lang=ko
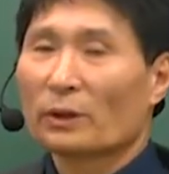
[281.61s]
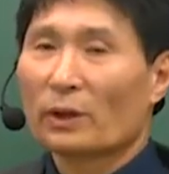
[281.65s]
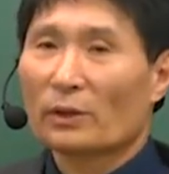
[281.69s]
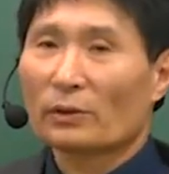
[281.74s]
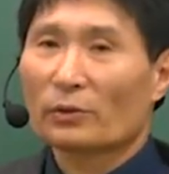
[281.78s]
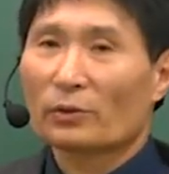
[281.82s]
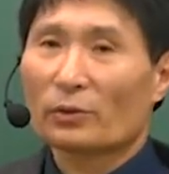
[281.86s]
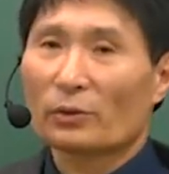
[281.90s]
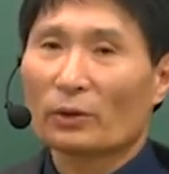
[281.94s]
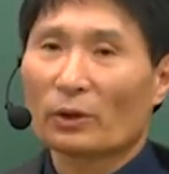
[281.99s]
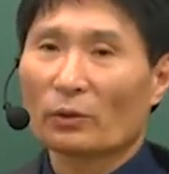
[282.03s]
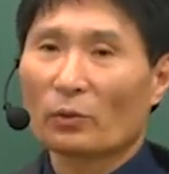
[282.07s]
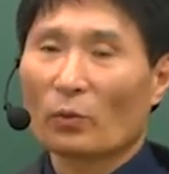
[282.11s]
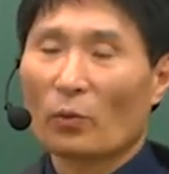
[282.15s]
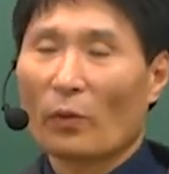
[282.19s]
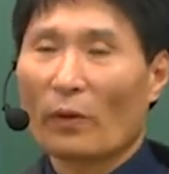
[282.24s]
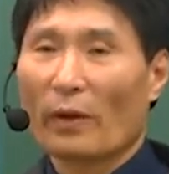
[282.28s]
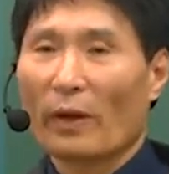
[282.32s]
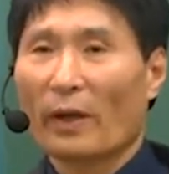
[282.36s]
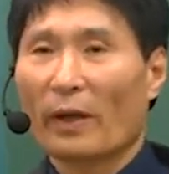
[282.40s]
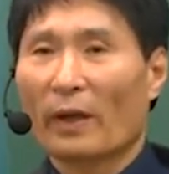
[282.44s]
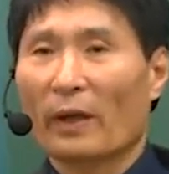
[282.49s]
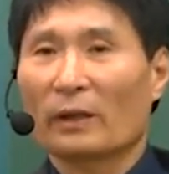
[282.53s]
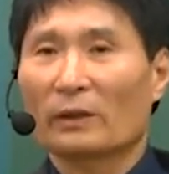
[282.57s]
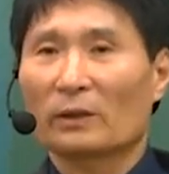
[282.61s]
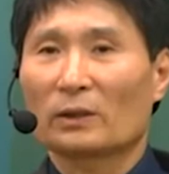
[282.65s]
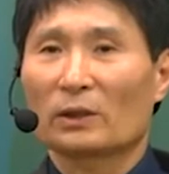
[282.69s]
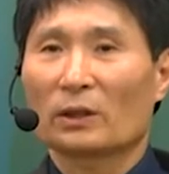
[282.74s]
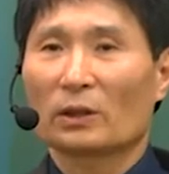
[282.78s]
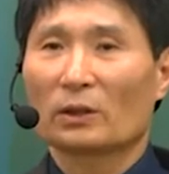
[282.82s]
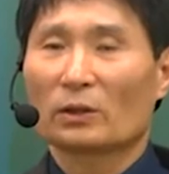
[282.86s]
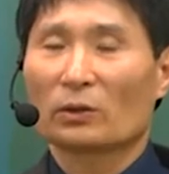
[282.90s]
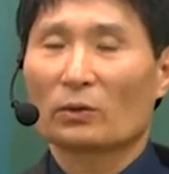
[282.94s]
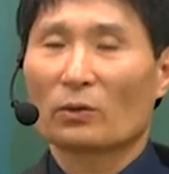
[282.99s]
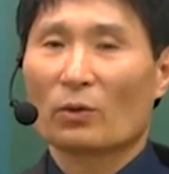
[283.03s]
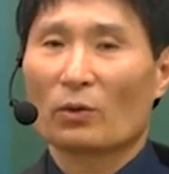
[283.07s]
개수는 왜
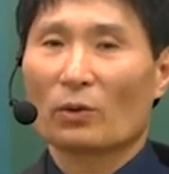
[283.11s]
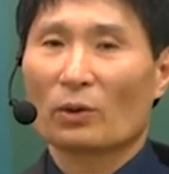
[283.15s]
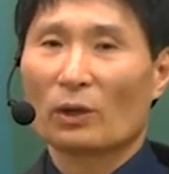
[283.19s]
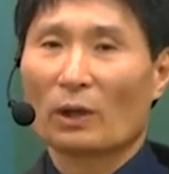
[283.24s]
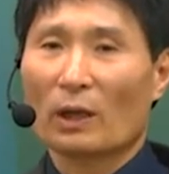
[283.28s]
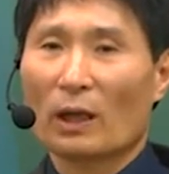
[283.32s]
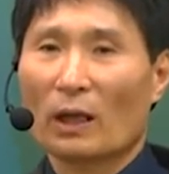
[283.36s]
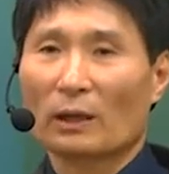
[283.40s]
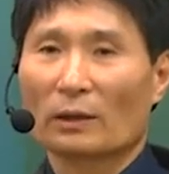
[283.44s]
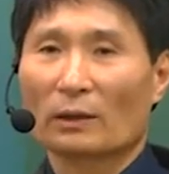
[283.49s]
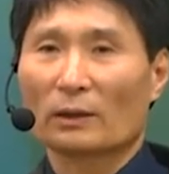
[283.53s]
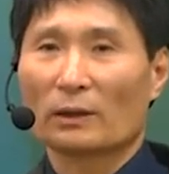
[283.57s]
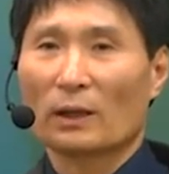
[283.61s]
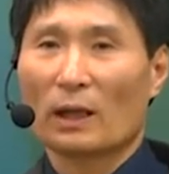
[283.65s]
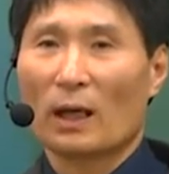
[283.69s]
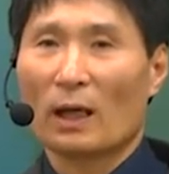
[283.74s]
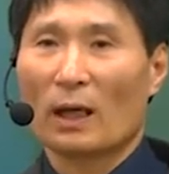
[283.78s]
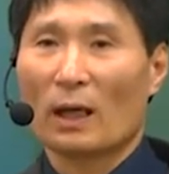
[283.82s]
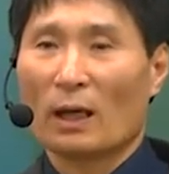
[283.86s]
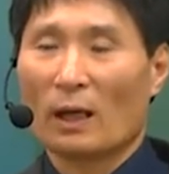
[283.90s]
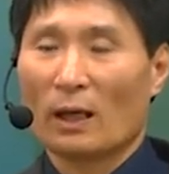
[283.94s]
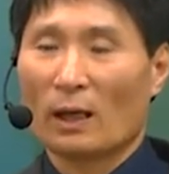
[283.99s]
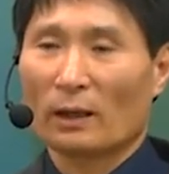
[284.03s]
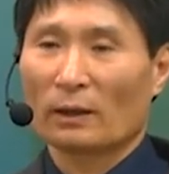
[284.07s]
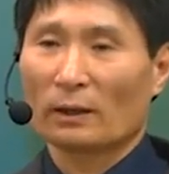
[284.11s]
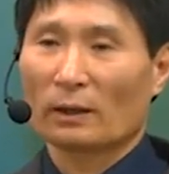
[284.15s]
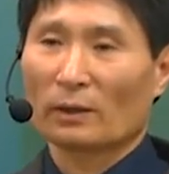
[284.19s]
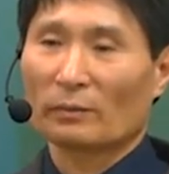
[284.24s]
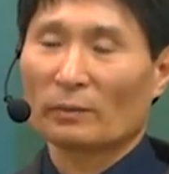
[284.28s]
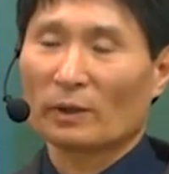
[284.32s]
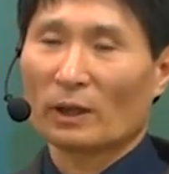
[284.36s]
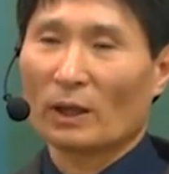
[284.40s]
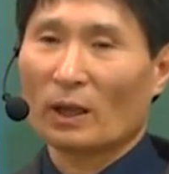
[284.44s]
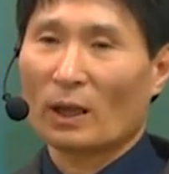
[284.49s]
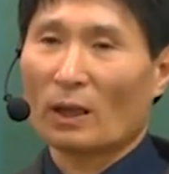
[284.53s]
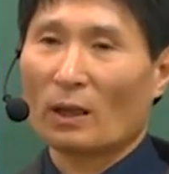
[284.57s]
적용을 하느냐 하는
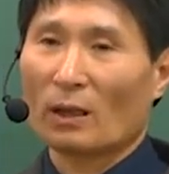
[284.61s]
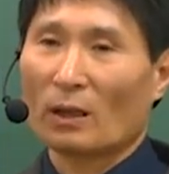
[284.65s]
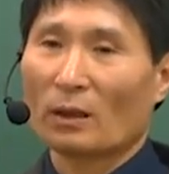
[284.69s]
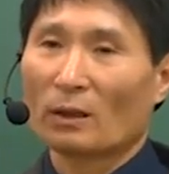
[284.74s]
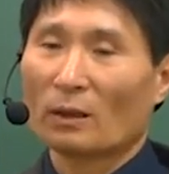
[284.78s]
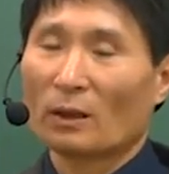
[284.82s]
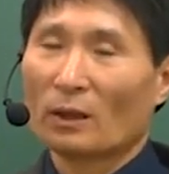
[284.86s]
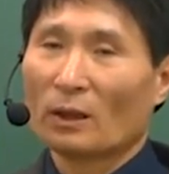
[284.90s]
겁니다.